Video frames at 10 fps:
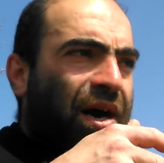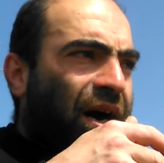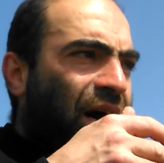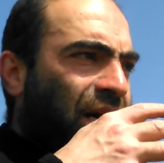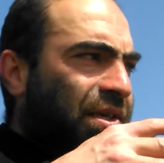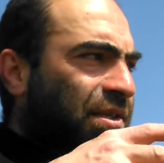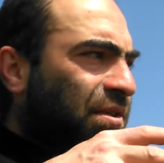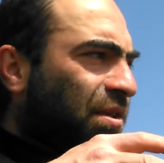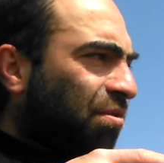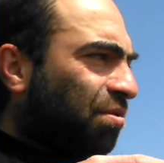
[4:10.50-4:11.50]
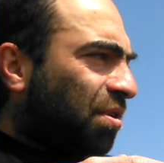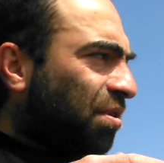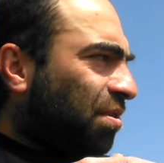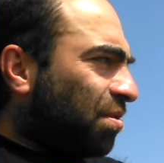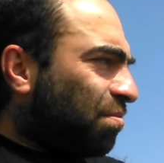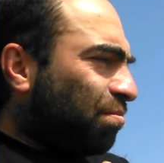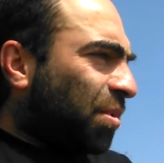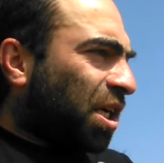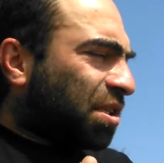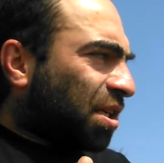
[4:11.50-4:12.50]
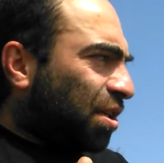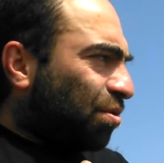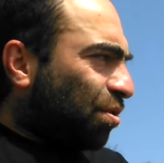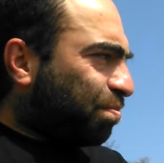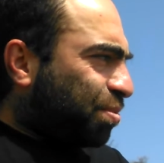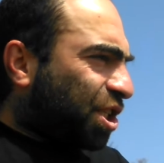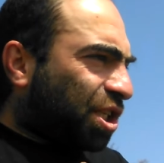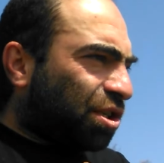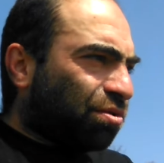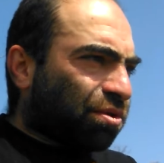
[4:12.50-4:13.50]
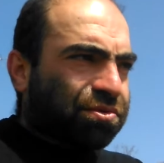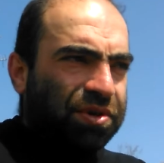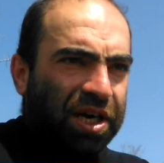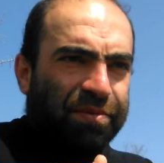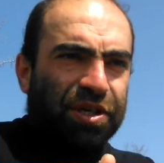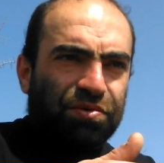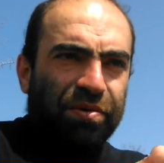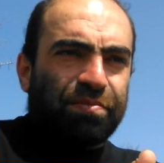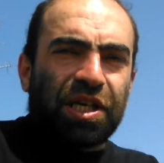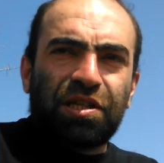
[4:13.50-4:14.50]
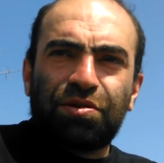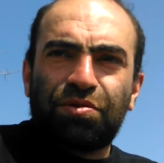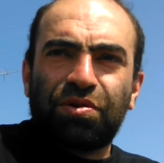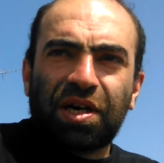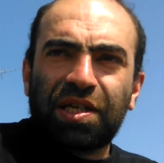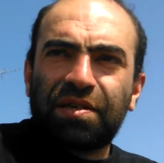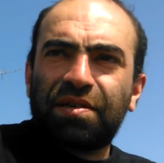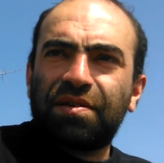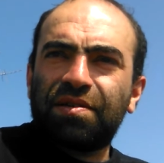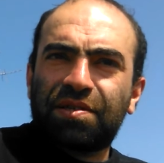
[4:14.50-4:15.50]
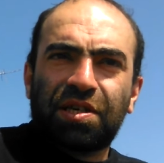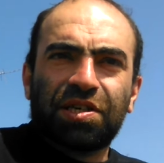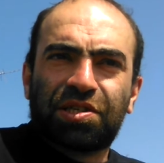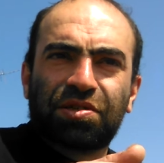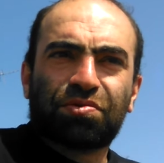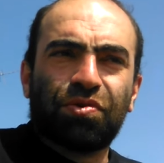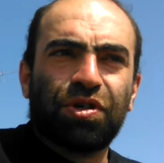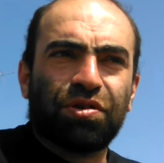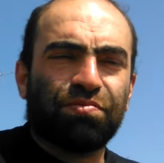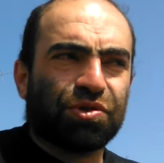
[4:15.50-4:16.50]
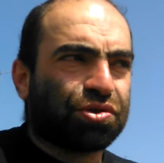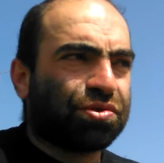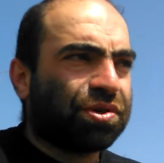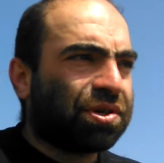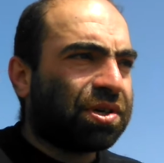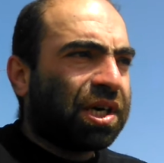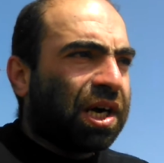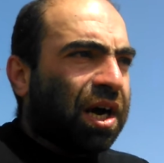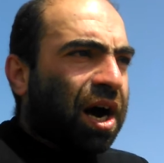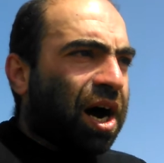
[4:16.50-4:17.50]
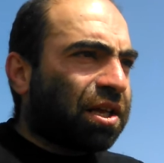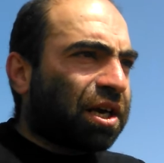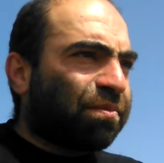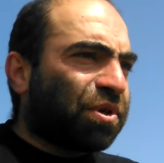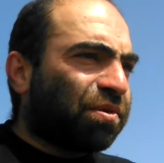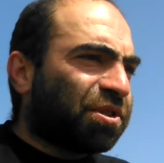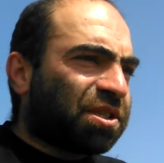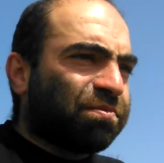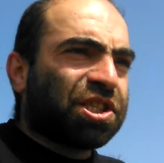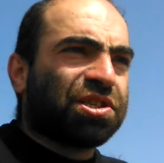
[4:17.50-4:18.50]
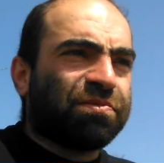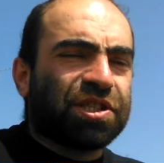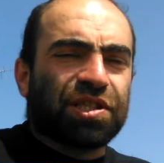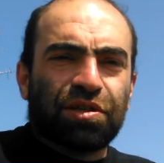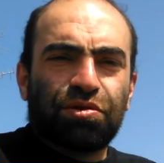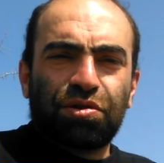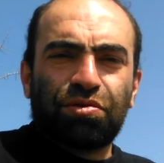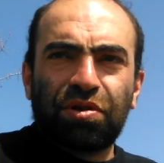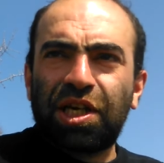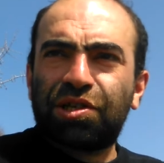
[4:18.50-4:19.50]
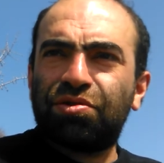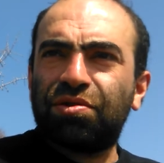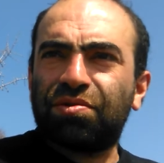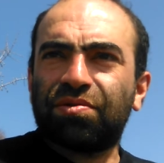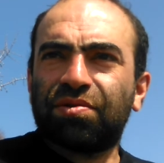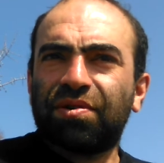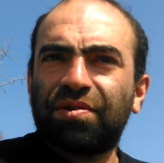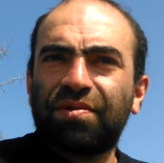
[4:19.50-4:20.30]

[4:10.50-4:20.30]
Ağzında diyor maske yok bir şey yok diyor ama diyor belli diyor hani teşhis koyulmuş diyor. Adam diyor bizim içimizde diyor dolaşıyor diyor.